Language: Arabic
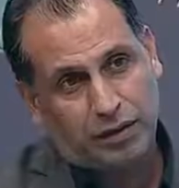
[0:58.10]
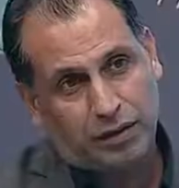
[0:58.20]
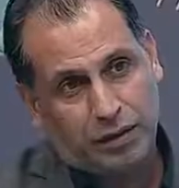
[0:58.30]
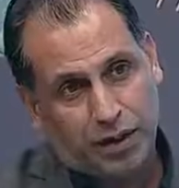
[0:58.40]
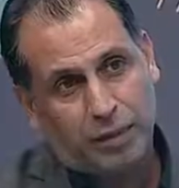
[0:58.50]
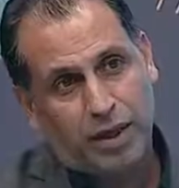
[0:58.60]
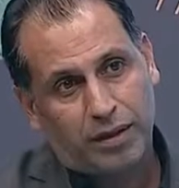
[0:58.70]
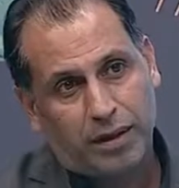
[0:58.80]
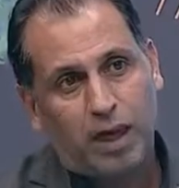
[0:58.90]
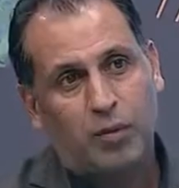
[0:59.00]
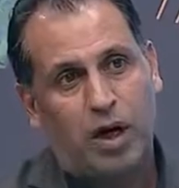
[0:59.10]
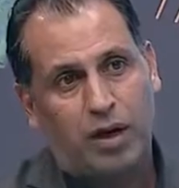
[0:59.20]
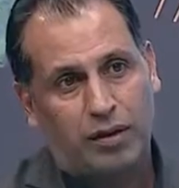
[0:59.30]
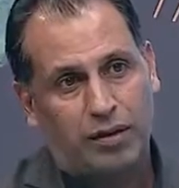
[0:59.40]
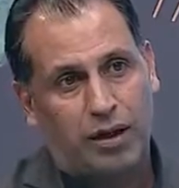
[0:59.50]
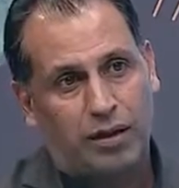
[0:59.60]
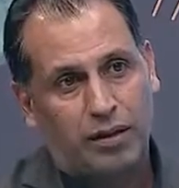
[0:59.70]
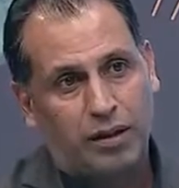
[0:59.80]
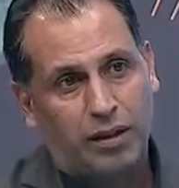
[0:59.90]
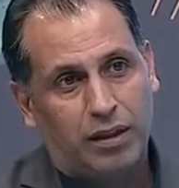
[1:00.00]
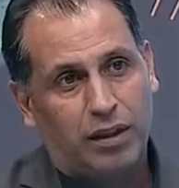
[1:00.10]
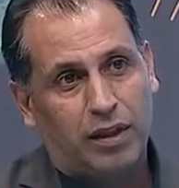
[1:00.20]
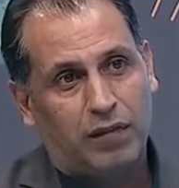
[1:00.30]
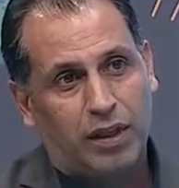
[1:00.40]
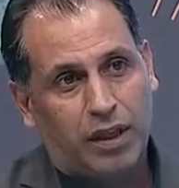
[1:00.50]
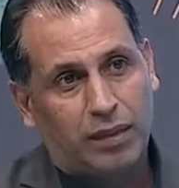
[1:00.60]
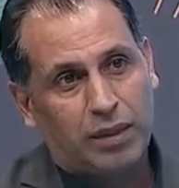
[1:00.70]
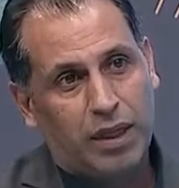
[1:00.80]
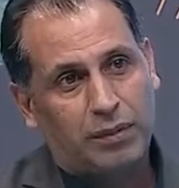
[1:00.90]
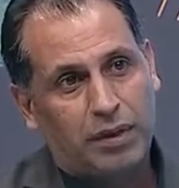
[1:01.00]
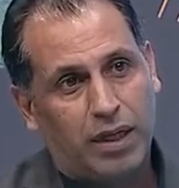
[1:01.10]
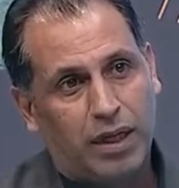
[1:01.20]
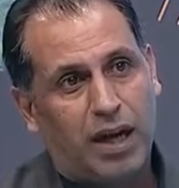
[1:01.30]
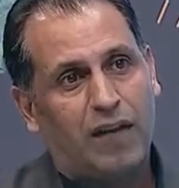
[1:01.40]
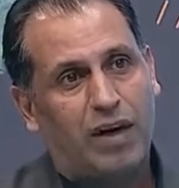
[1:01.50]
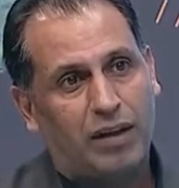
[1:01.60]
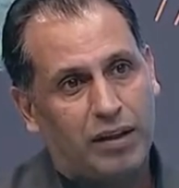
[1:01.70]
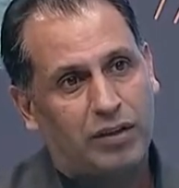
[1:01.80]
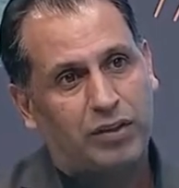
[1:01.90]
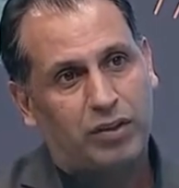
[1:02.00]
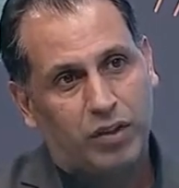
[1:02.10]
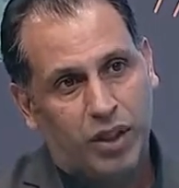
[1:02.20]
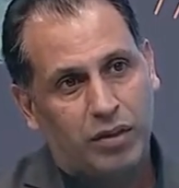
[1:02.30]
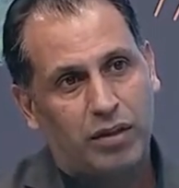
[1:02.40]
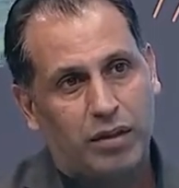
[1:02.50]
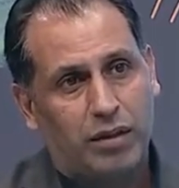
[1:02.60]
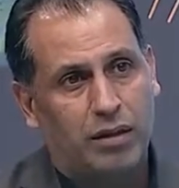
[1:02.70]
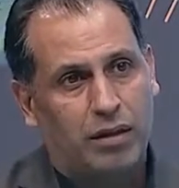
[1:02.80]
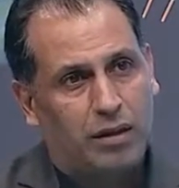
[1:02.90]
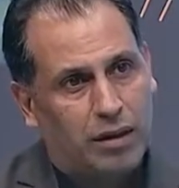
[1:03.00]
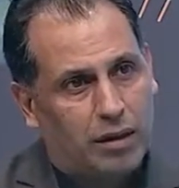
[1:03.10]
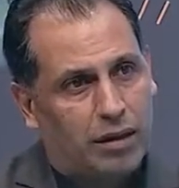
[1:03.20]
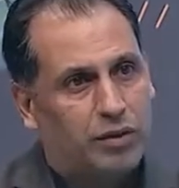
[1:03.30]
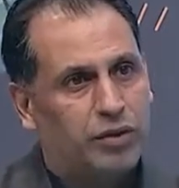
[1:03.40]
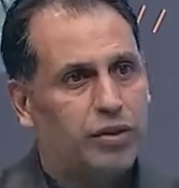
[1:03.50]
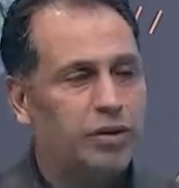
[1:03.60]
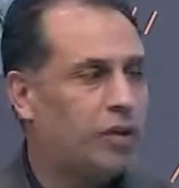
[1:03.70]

ضرب هذا اللاعب واخذ انذار فالكابتن عبد الله خاف على نشأت انه ياخذ انذار انذار ثاني وينطرد